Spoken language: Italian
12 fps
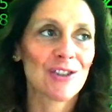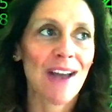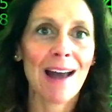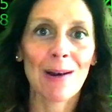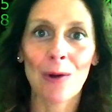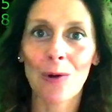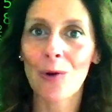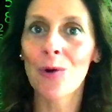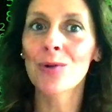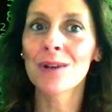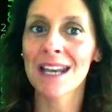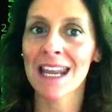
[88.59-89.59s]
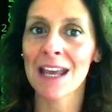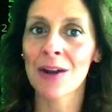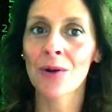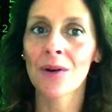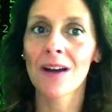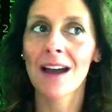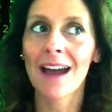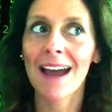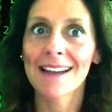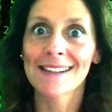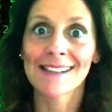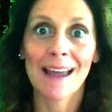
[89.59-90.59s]
giallo o nero
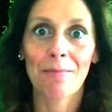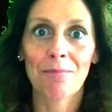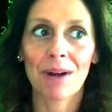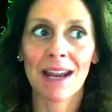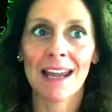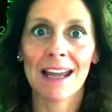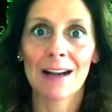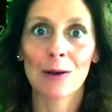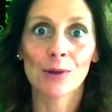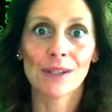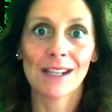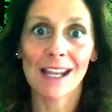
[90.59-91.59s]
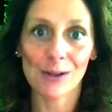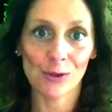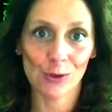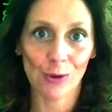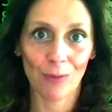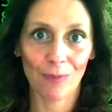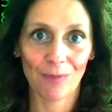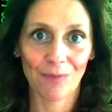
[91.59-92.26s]
è sempre lo stesso.